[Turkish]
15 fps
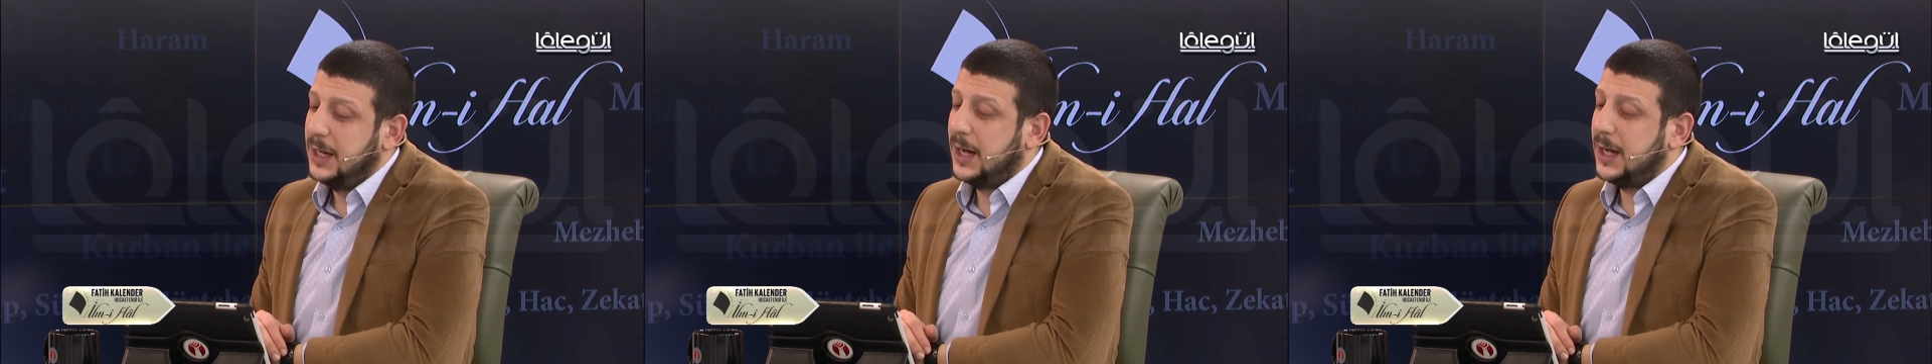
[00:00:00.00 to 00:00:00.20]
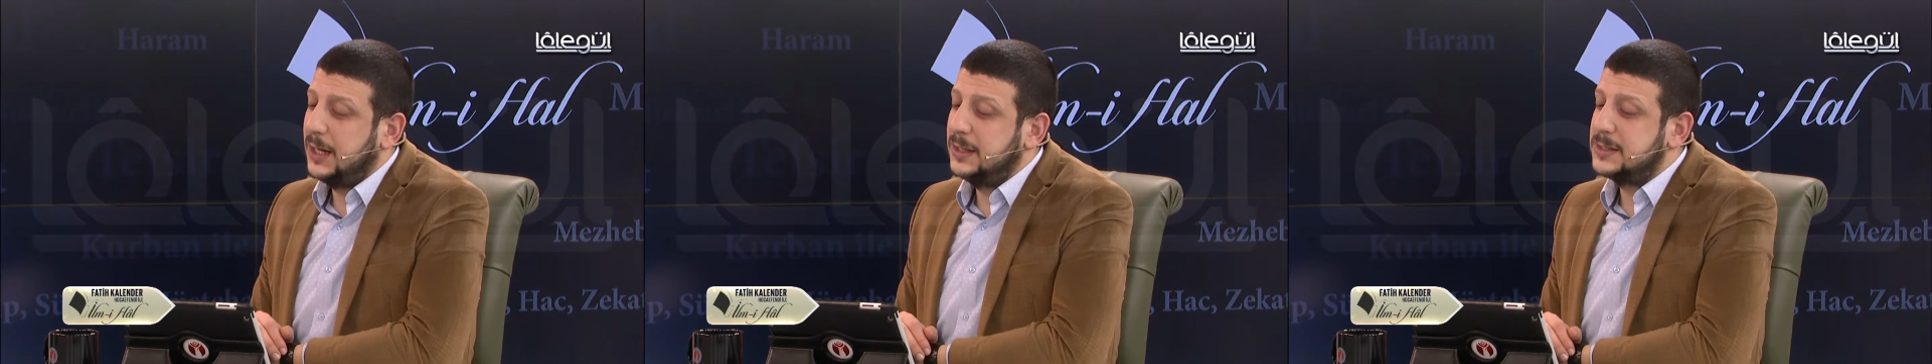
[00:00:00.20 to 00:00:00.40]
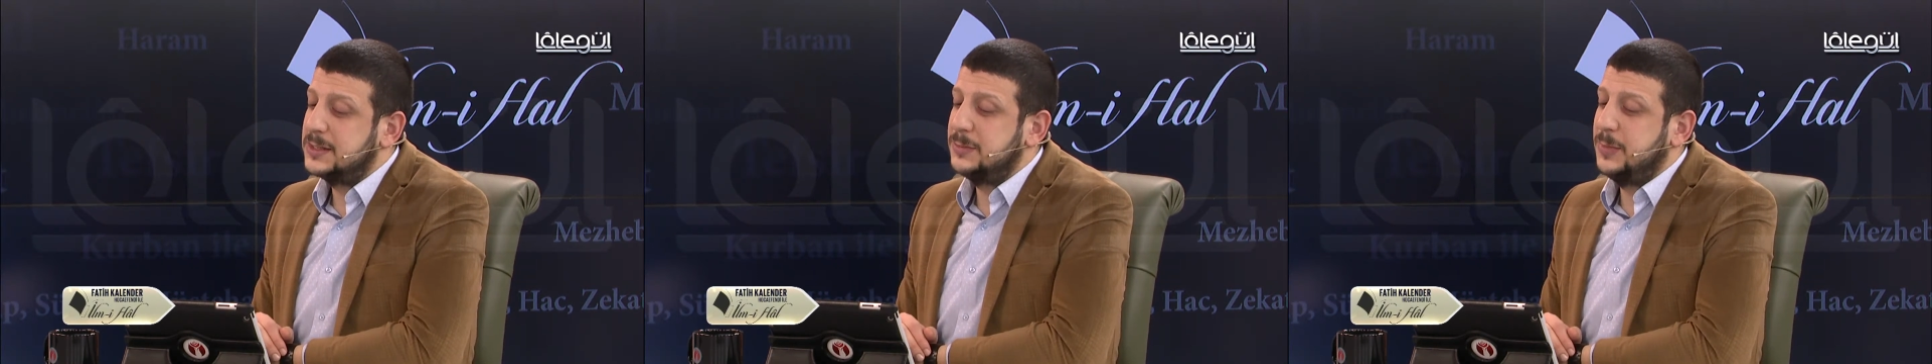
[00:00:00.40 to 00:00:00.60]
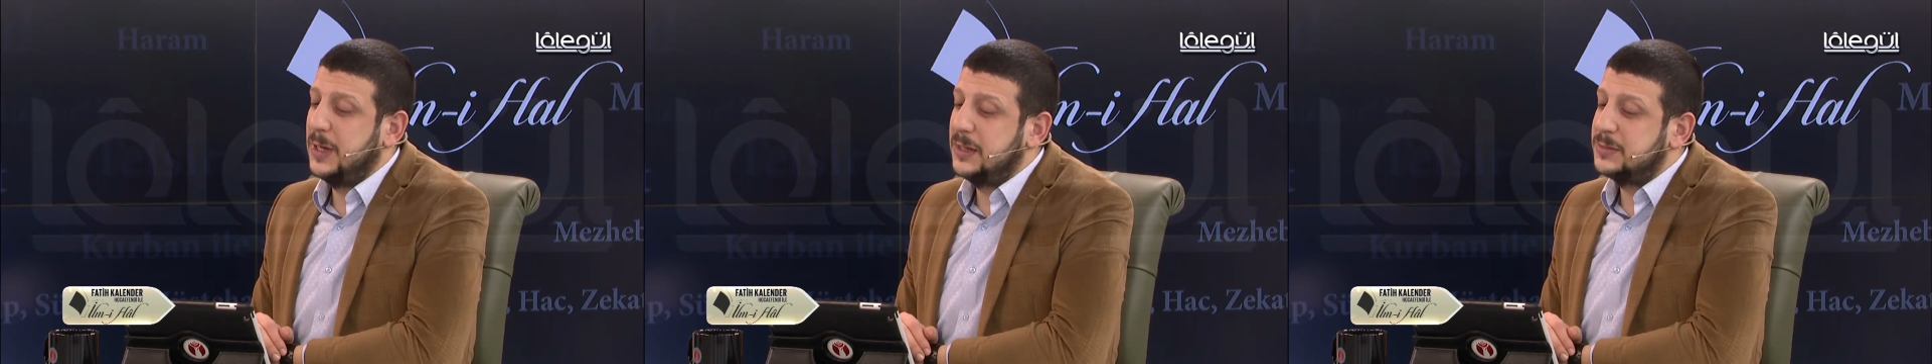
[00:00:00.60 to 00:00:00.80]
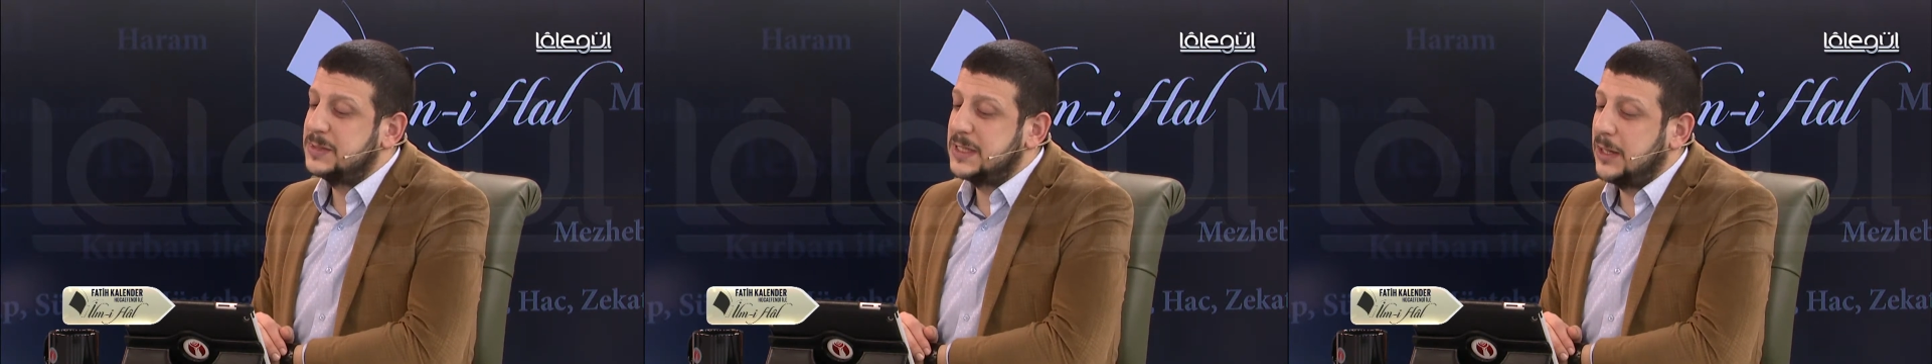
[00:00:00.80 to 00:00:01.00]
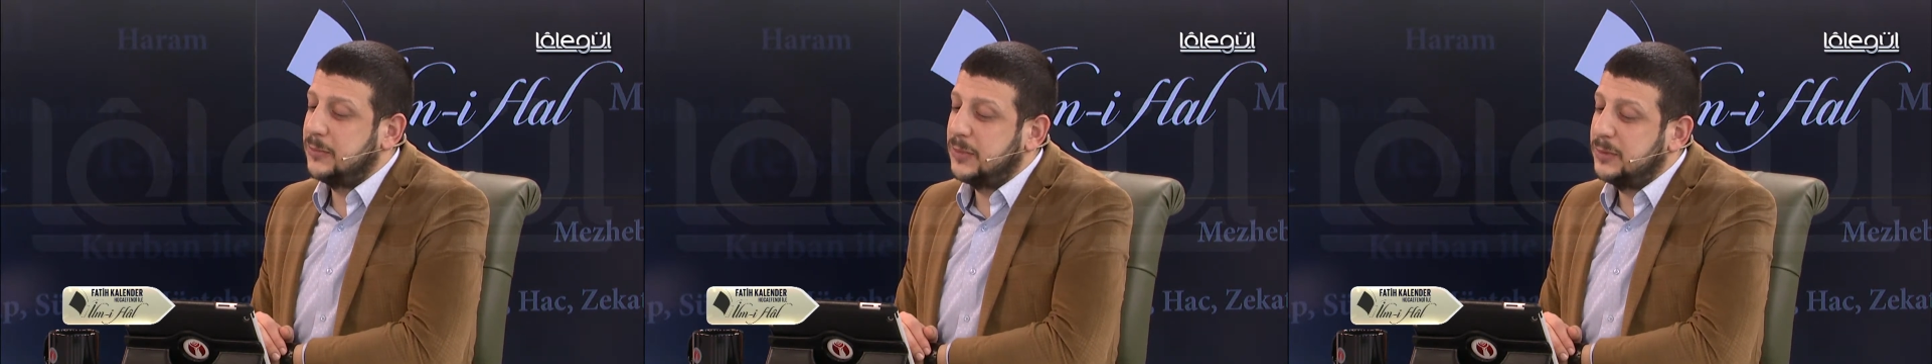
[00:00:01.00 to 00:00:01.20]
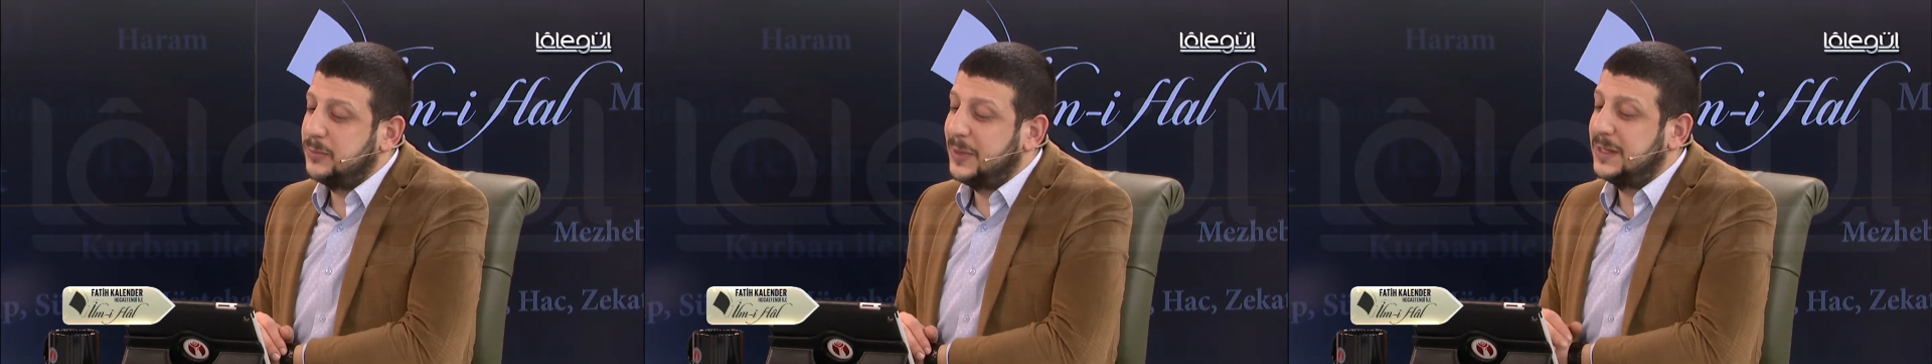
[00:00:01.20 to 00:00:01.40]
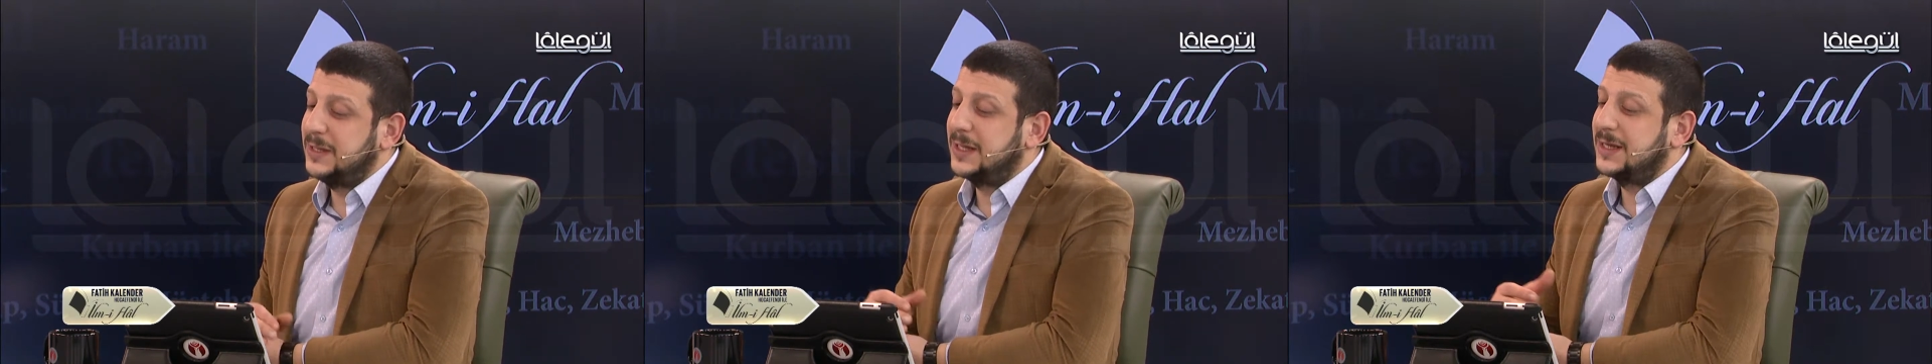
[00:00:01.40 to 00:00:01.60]
ailesi benim
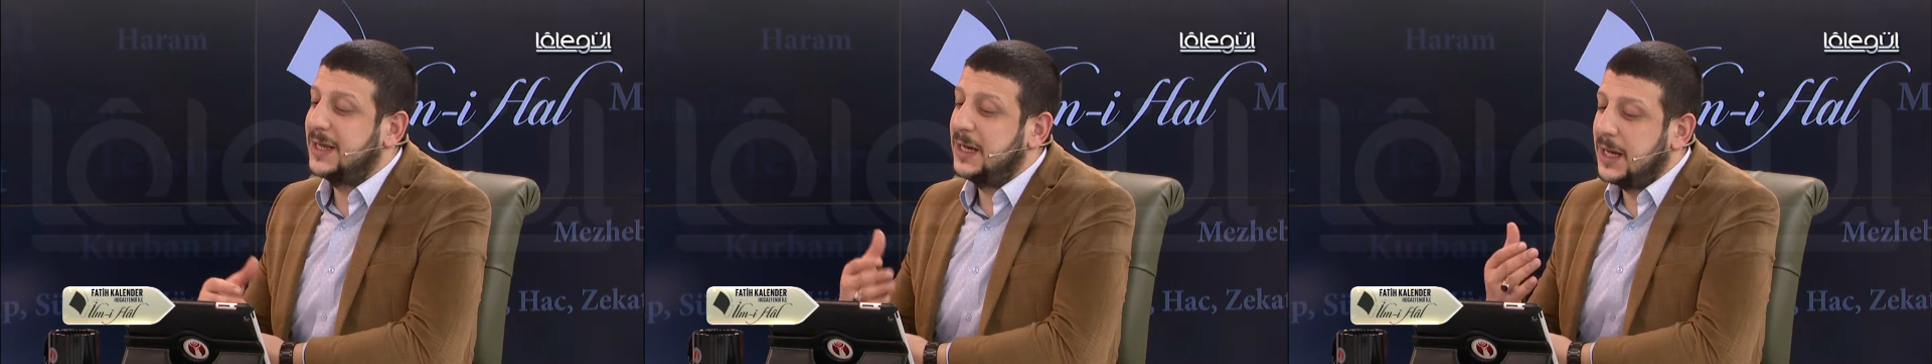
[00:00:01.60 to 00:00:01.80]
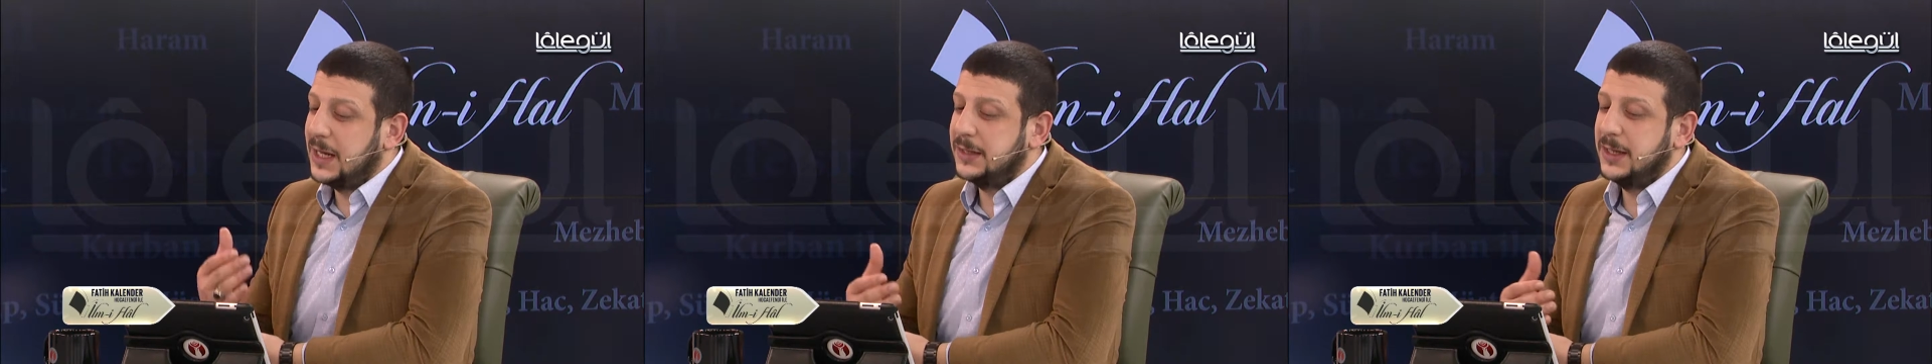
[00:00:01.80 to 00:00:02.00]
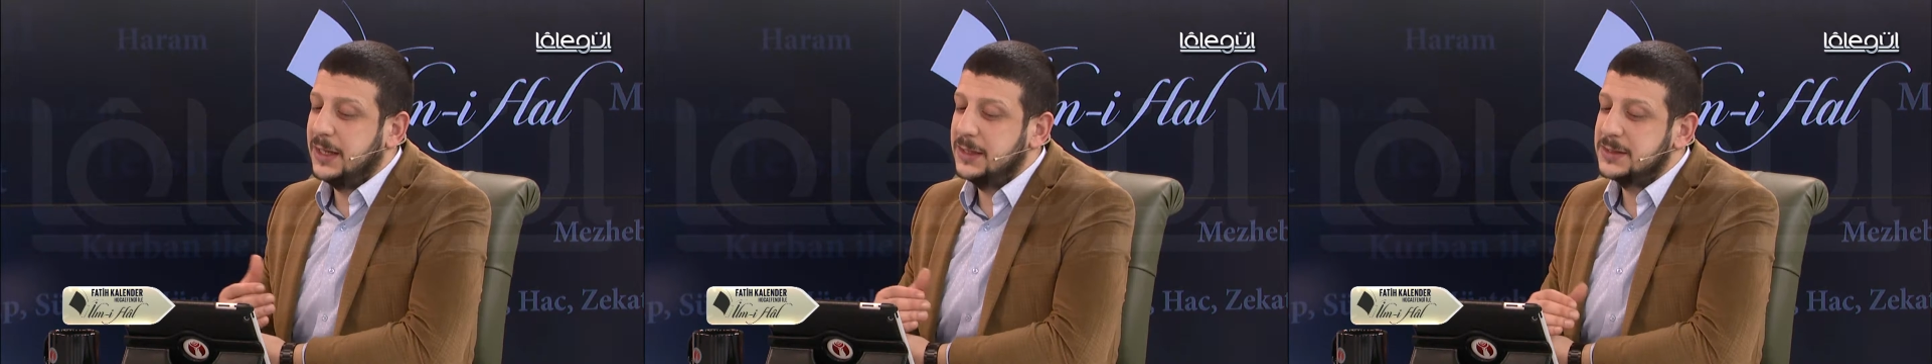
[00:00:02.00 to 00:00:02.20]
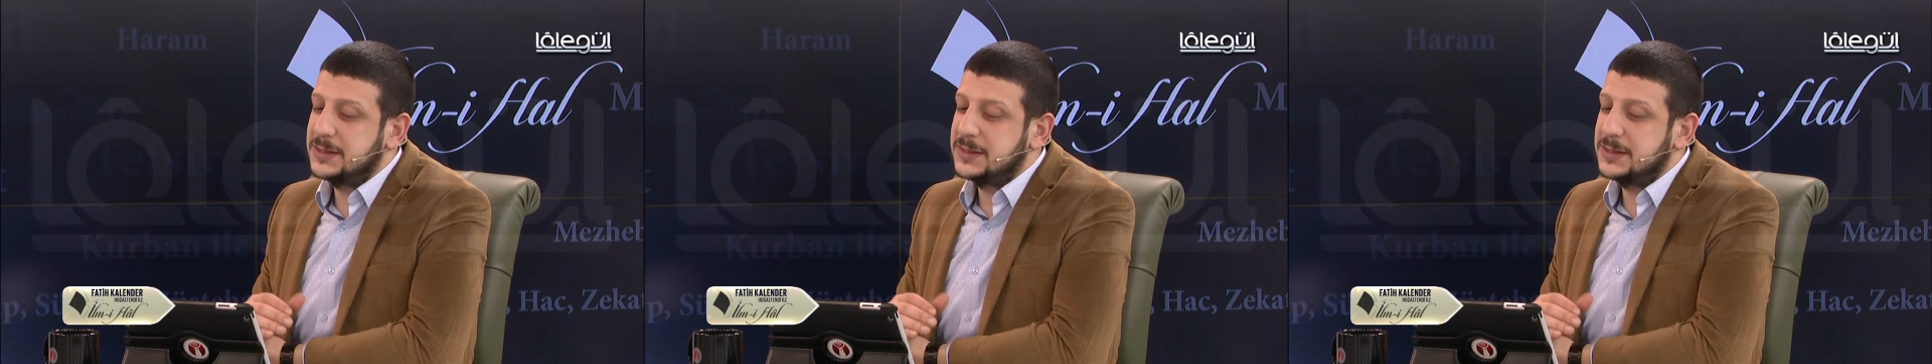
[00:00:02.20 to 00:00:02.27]
sevdiğimi bildikleri halde